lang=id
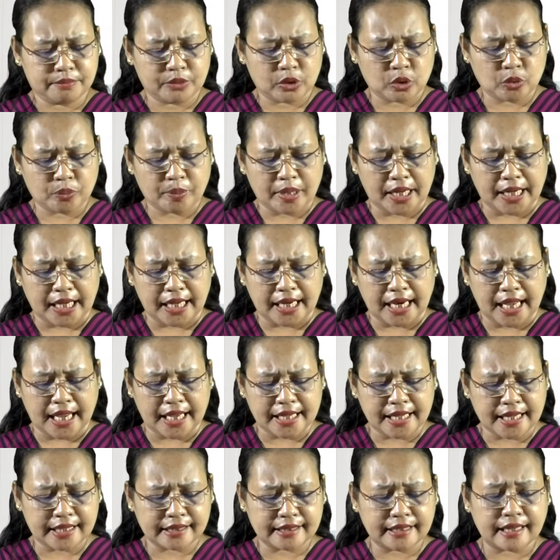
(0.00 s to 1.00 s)
merupakan
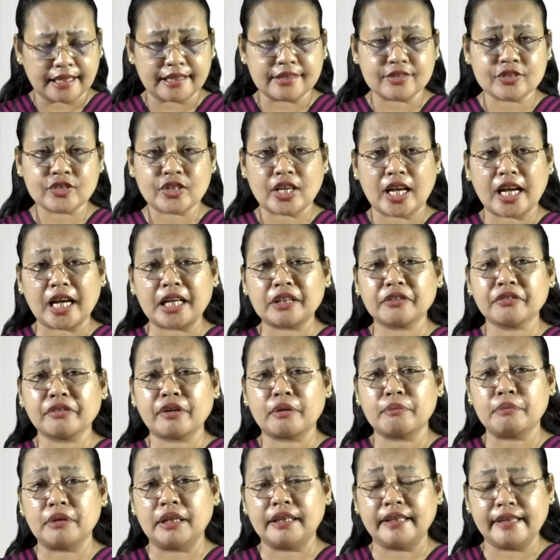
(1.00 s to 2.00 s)
ayat yang sangat
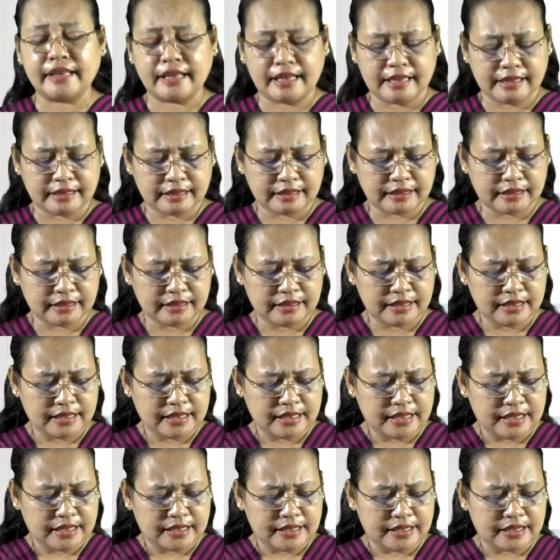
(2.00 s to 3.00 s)
familiar
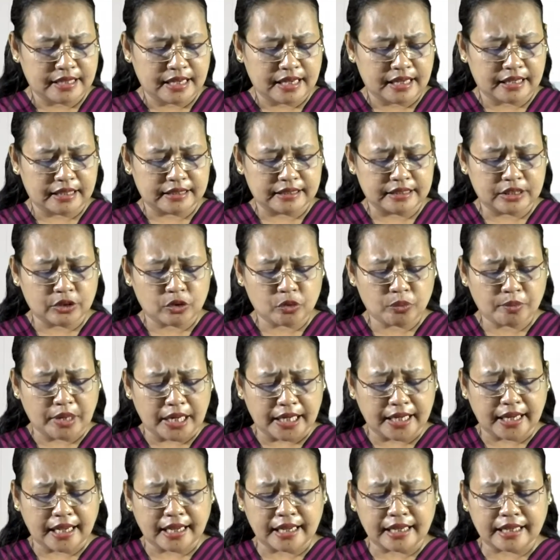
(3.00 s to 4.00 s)
yang
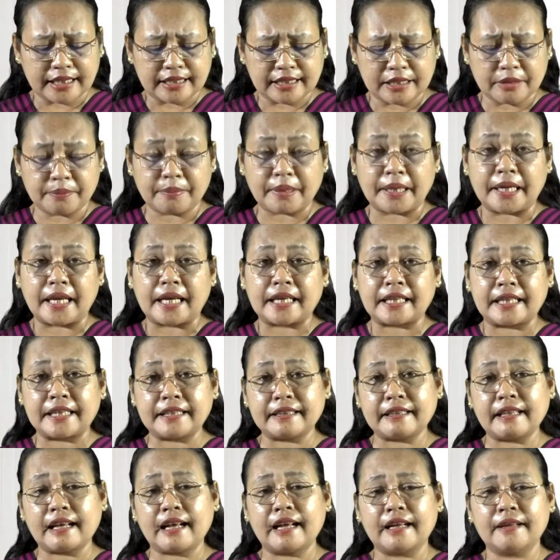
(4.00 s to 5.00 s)
dikumandangkan kepada
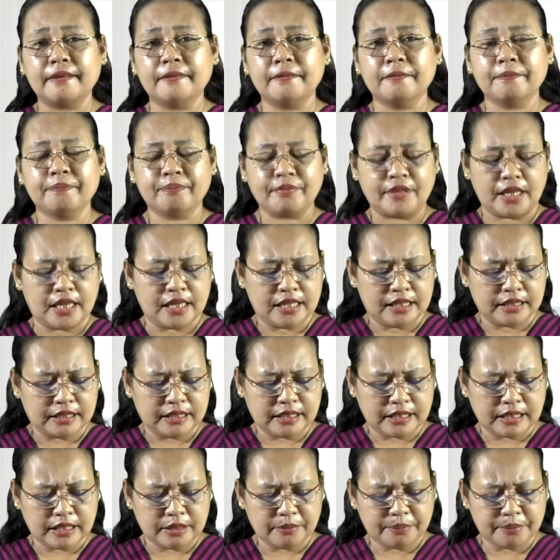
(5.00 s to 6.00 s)
kita.
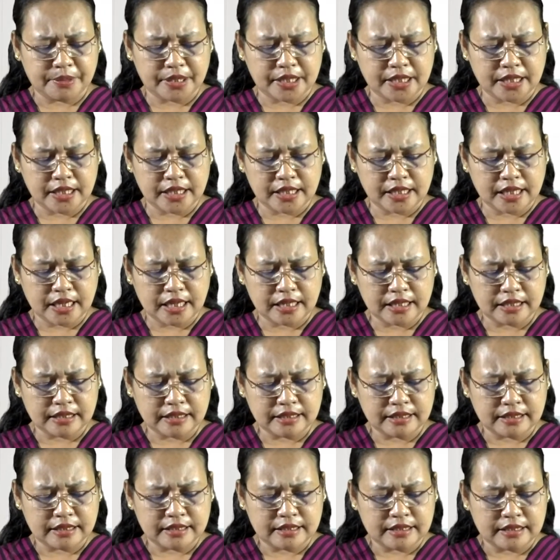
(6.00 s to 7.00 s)
Terlebih
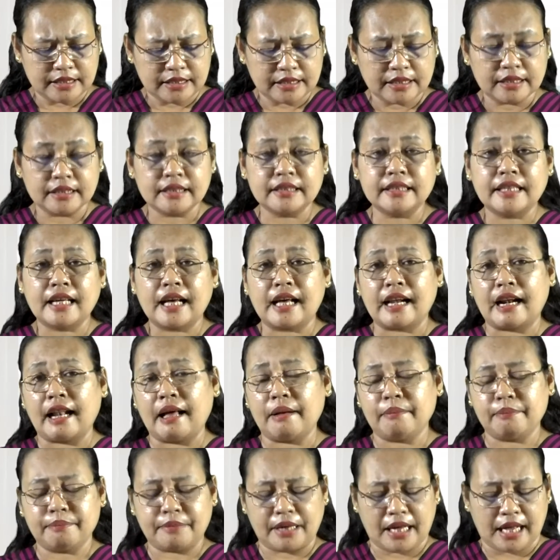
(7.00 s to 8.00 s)

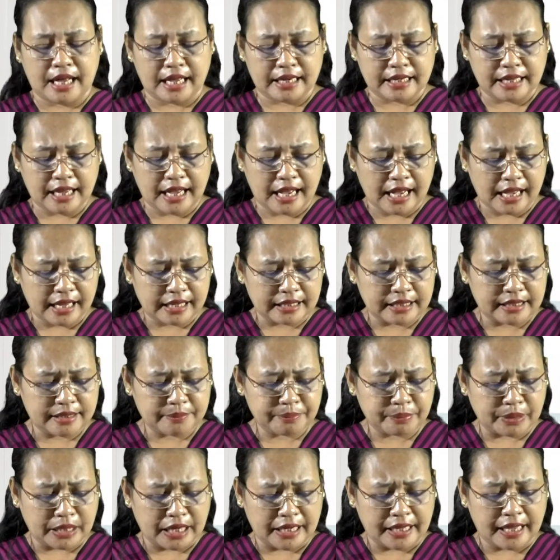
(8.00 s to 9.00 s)
dalam hari-hari
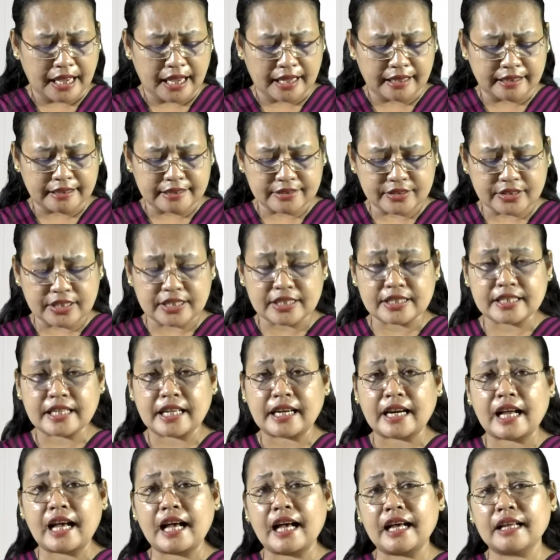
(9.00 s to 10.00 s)
perayaan
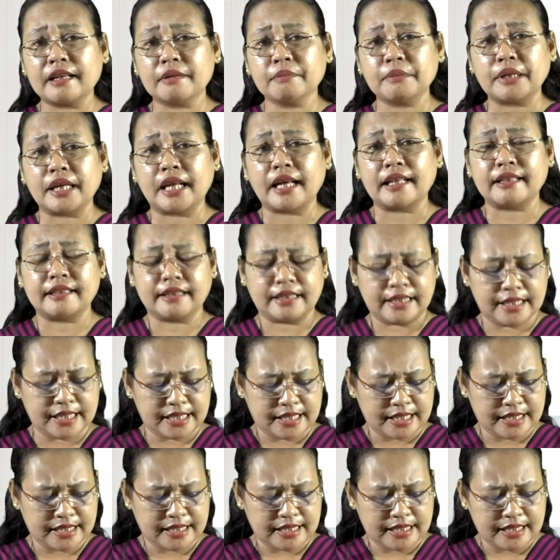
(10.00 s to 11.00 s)
kesengsaraan
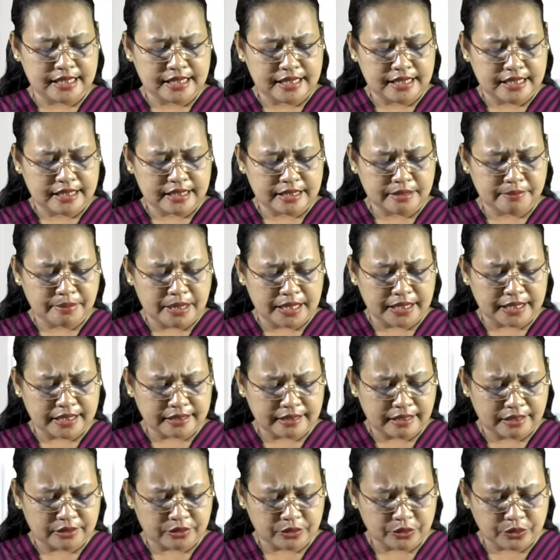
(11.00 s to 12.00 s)
menanti
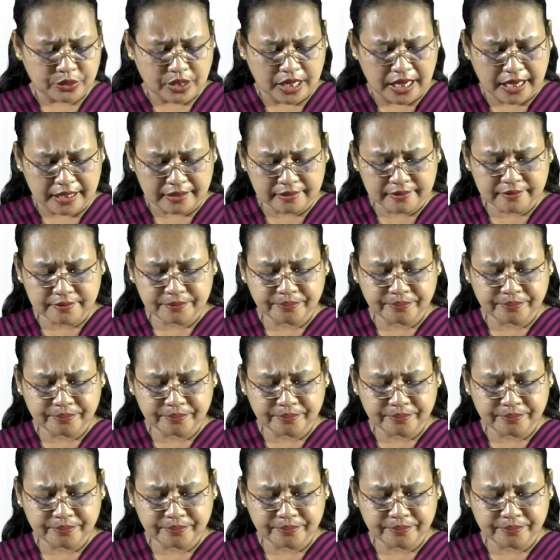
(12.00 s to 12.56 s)
kebangkitan Tuhan,